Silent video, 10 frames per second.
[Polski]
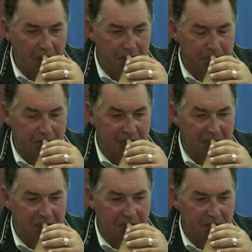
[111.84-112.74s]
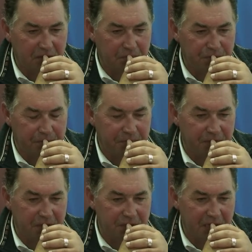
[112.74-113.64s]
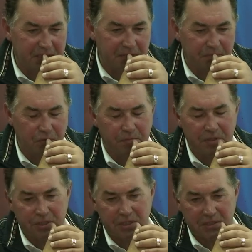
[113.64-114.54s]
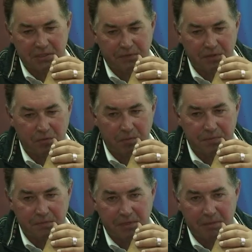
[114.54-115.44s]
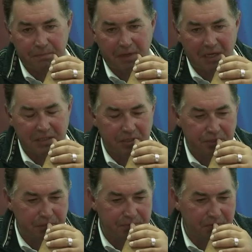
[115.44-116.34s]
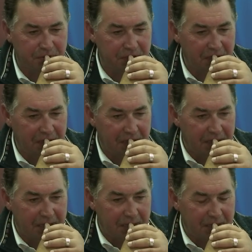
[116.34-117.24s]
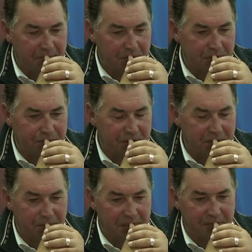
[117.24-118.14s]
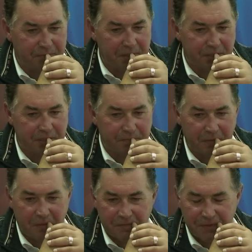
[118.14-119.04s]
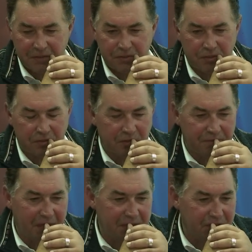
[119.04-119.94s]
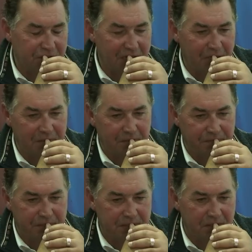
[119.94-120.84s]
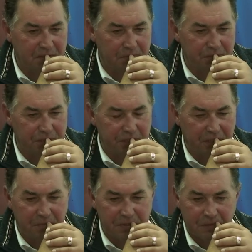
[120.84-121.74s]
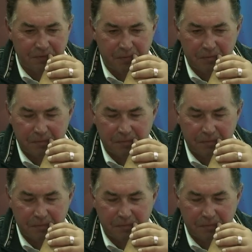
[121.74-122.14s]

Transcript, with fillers: Bogdanki, no to muszę powiedzieć, że jestem dumny dzisiaj ze swoich chłopców. Tempo akcji, szybkość, e, mnóstwo sytuacji w pierwszej połowie, dośrodkowania, strzały, no wszystko, co może się kibicowi